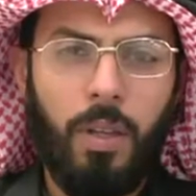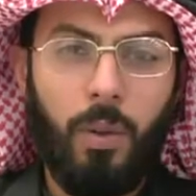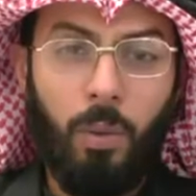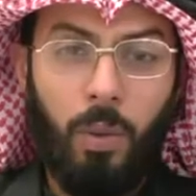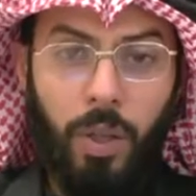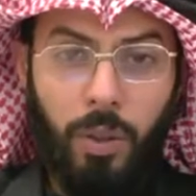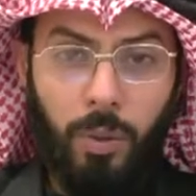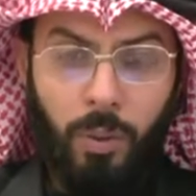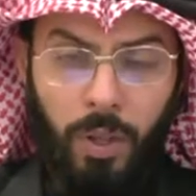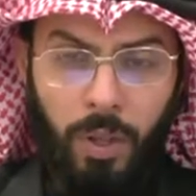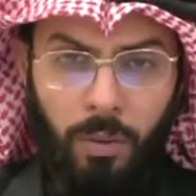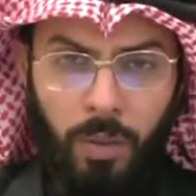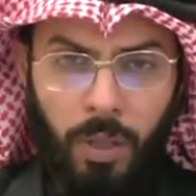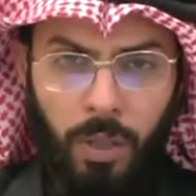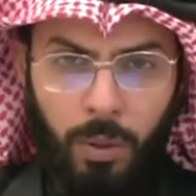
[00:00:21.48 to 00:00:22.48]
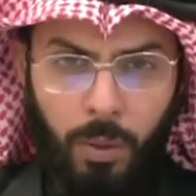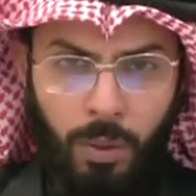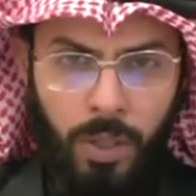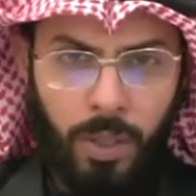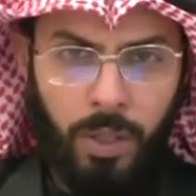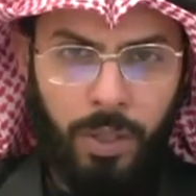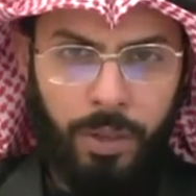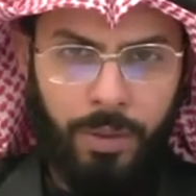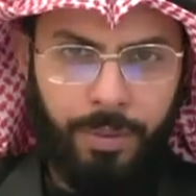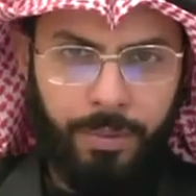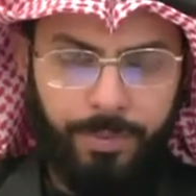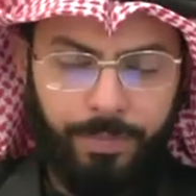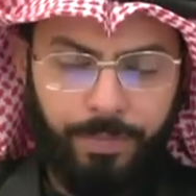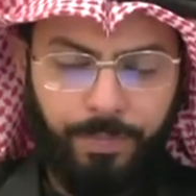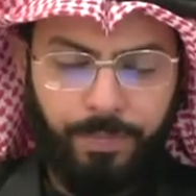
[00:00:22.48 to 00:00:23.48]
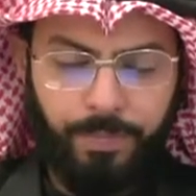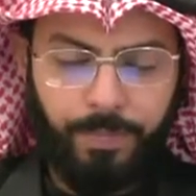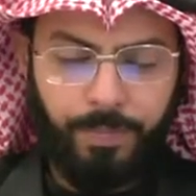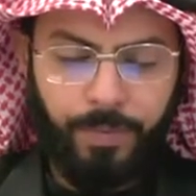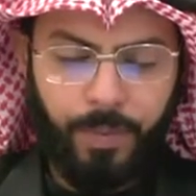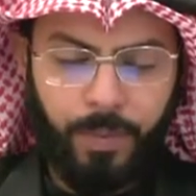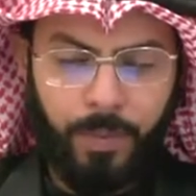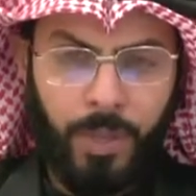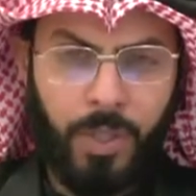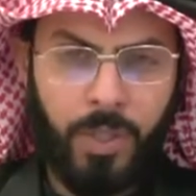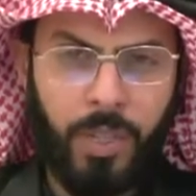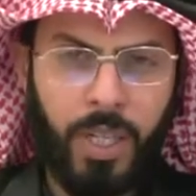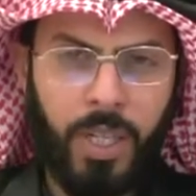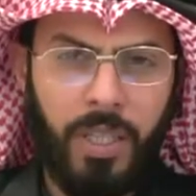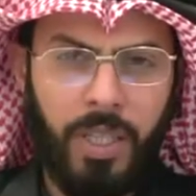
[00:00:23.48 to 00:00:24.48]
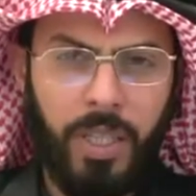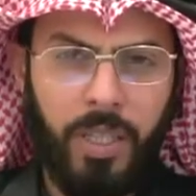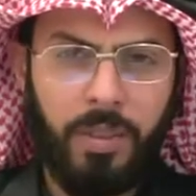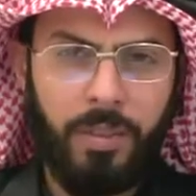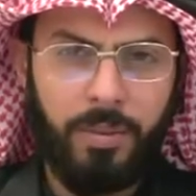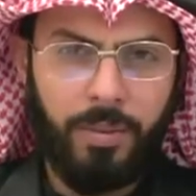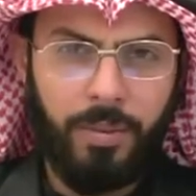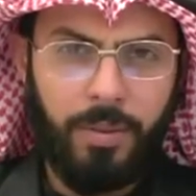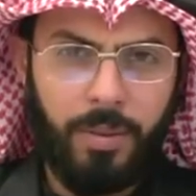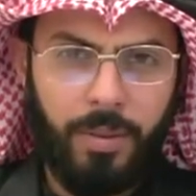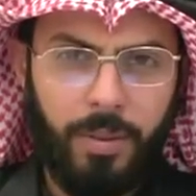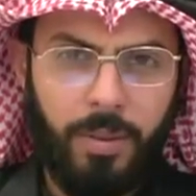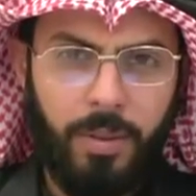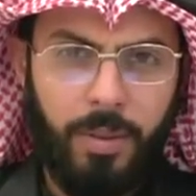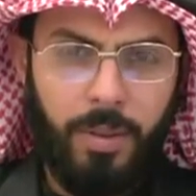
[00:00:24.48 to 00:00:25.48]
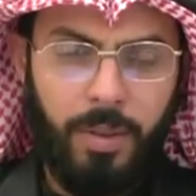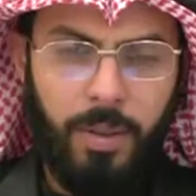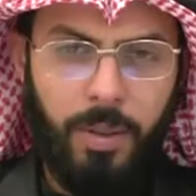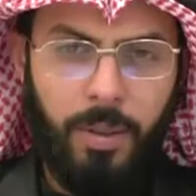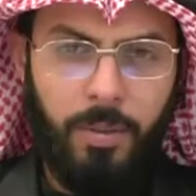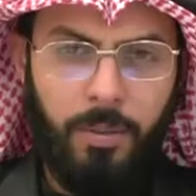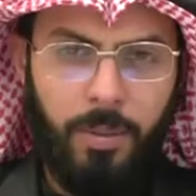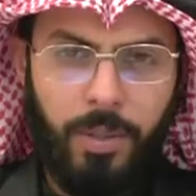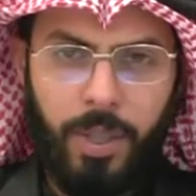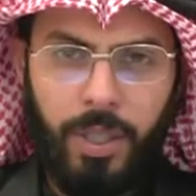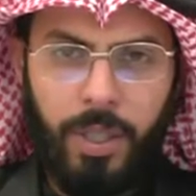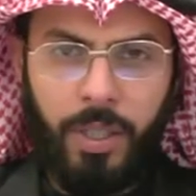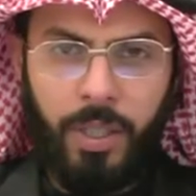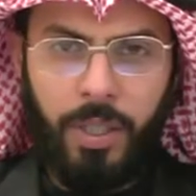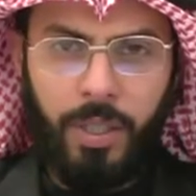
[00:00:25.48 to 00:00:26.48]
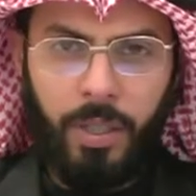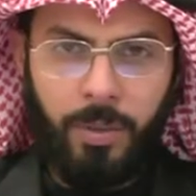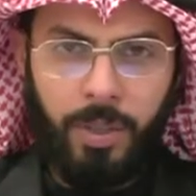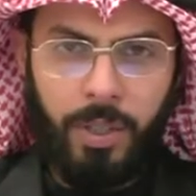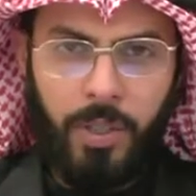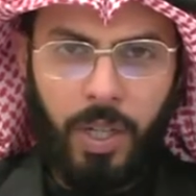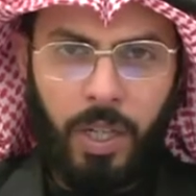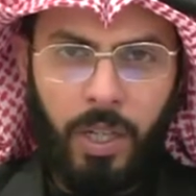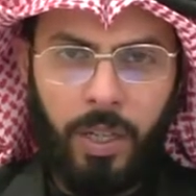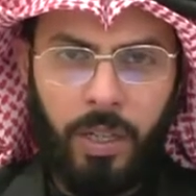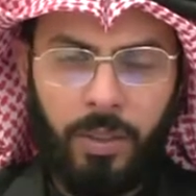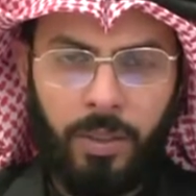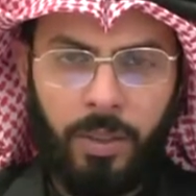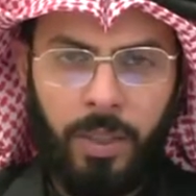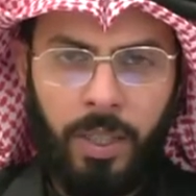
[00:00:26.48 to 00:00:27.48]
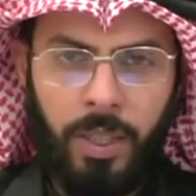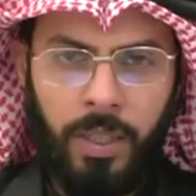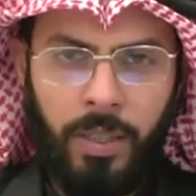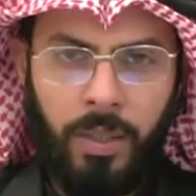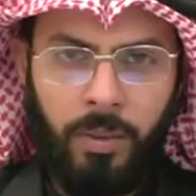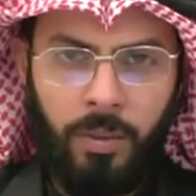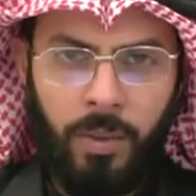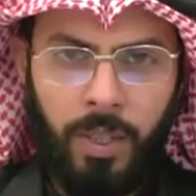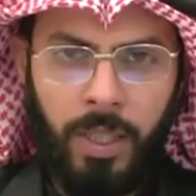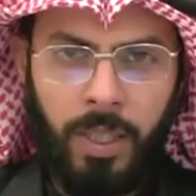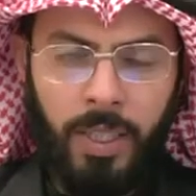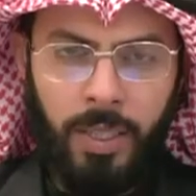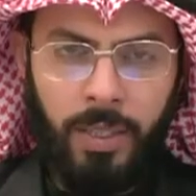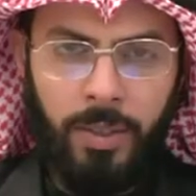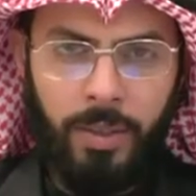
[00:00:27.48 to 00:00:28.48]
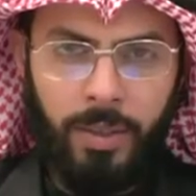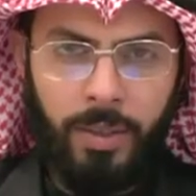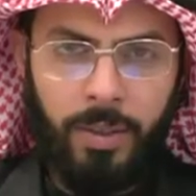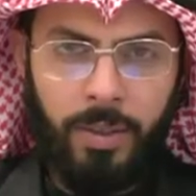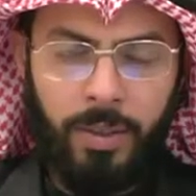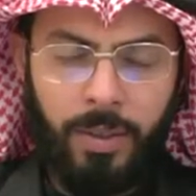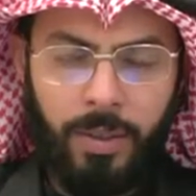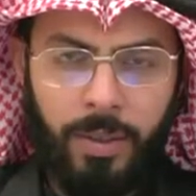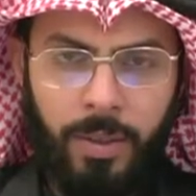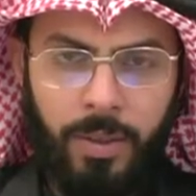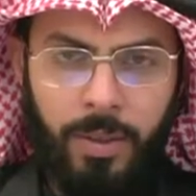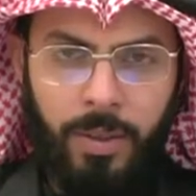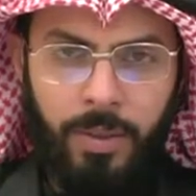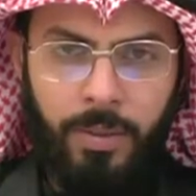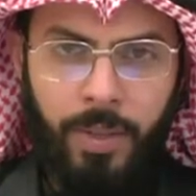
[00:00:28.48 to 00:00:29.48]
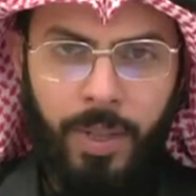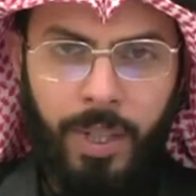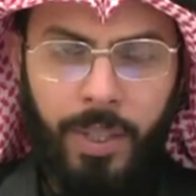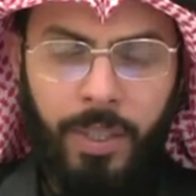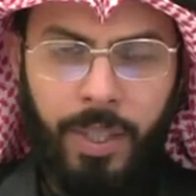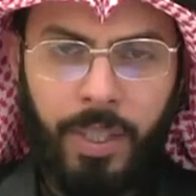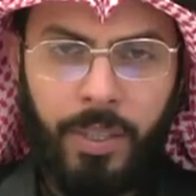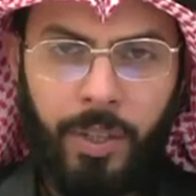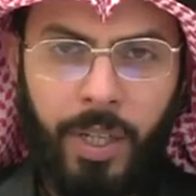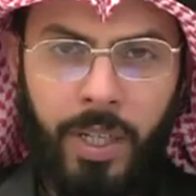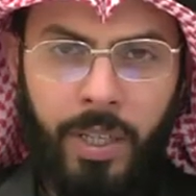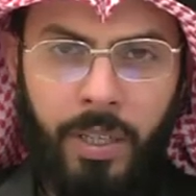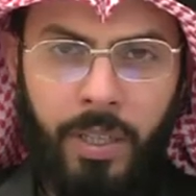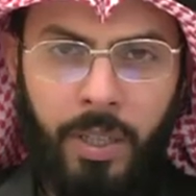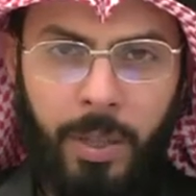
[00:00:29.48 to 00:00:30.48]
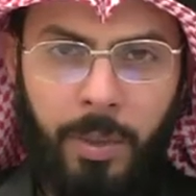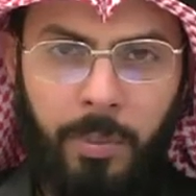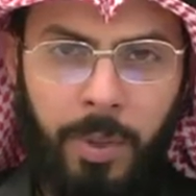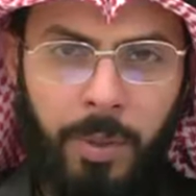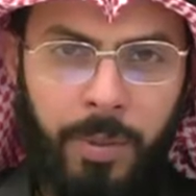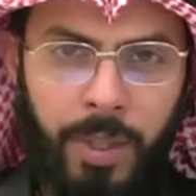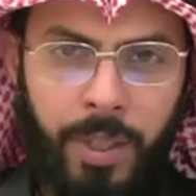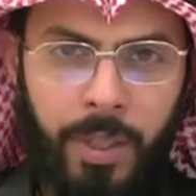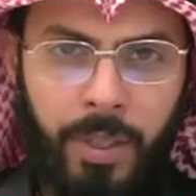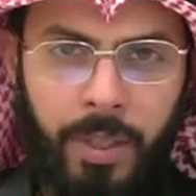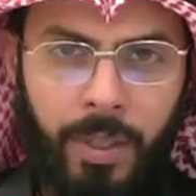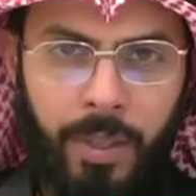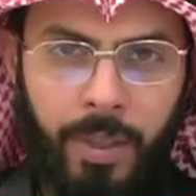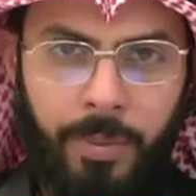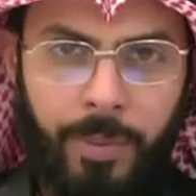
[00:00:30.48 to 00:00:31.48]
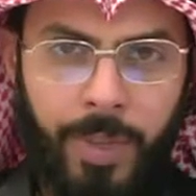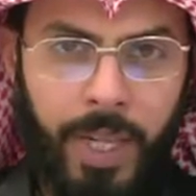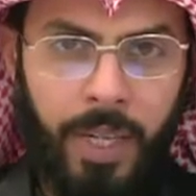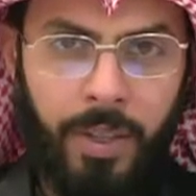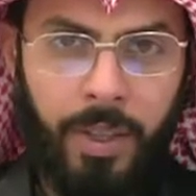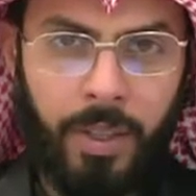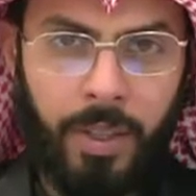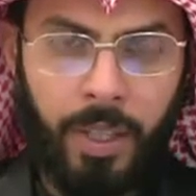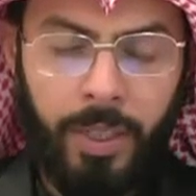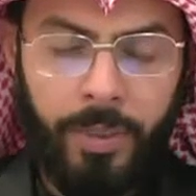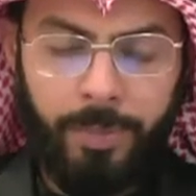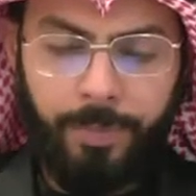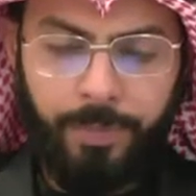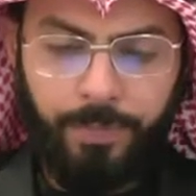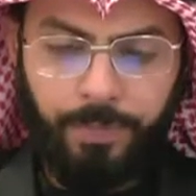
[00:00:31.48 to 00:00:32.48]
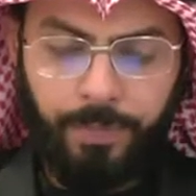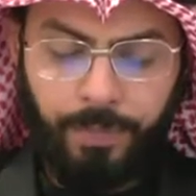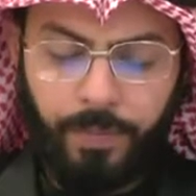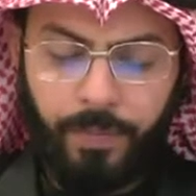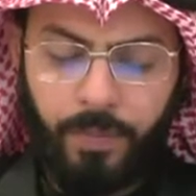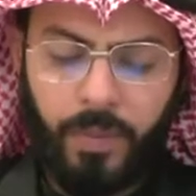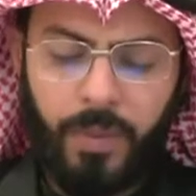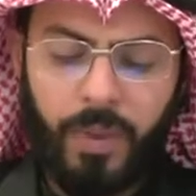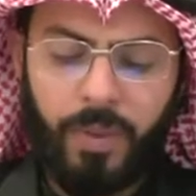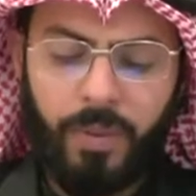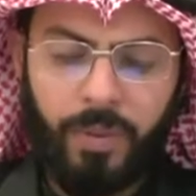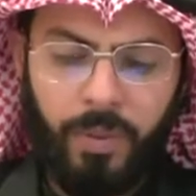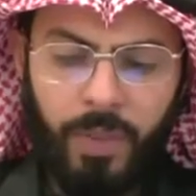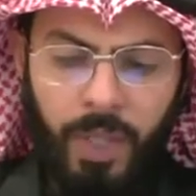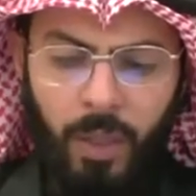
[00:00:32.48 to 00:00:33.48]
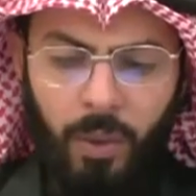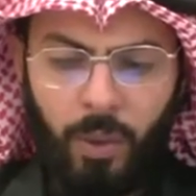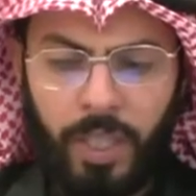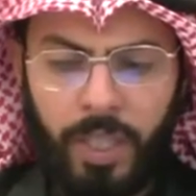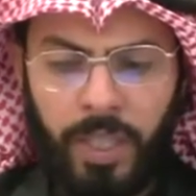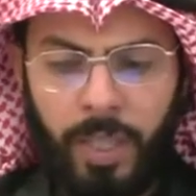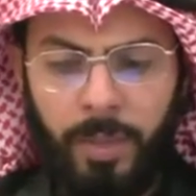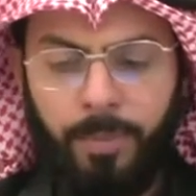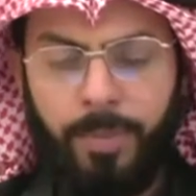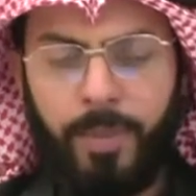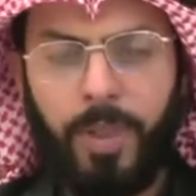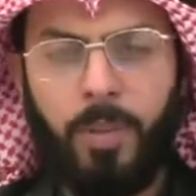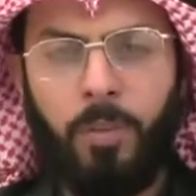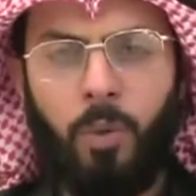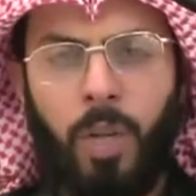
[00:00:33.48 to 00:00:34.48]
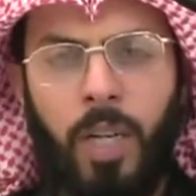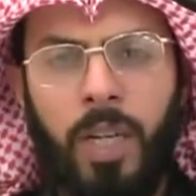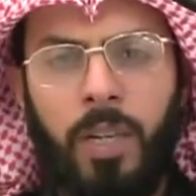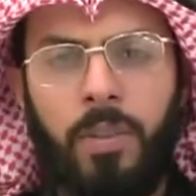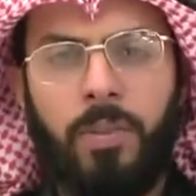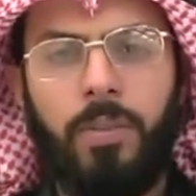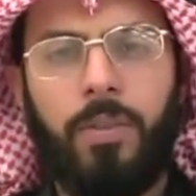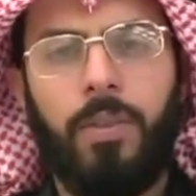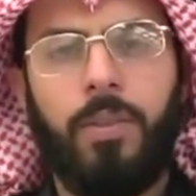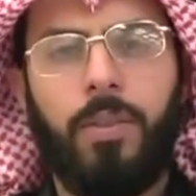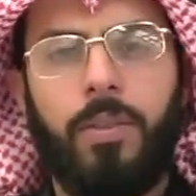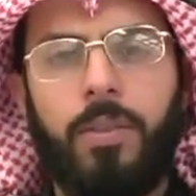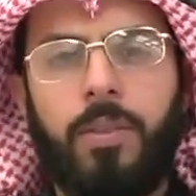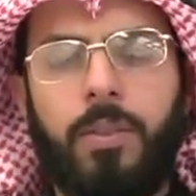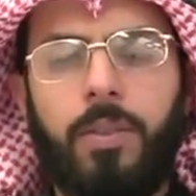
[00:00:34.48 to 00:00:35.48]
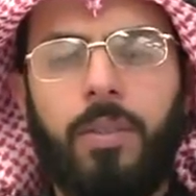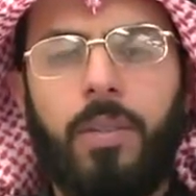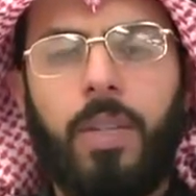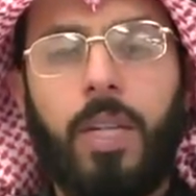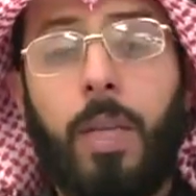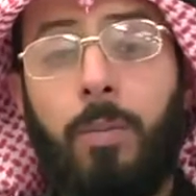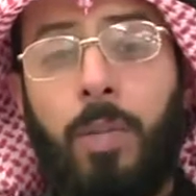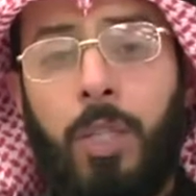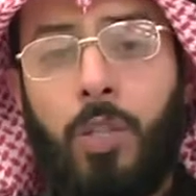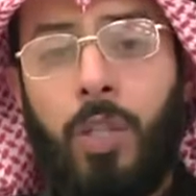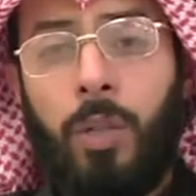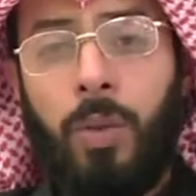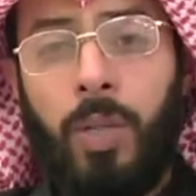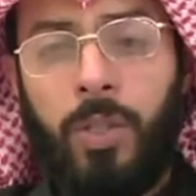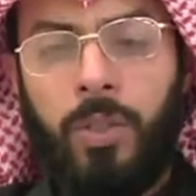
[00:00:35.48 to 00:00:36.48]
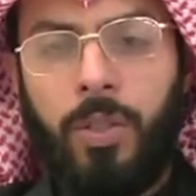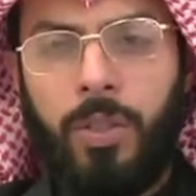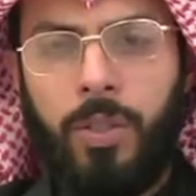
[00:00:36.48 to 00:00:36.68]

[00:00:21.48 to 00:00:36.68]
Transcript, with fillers: وأثواه الله سقر ما استحيا من سيده النبي صلى الله عليه وآله في أن يطعن بابنه بهذا الطعن له كتاب مؤلف قبل سنوات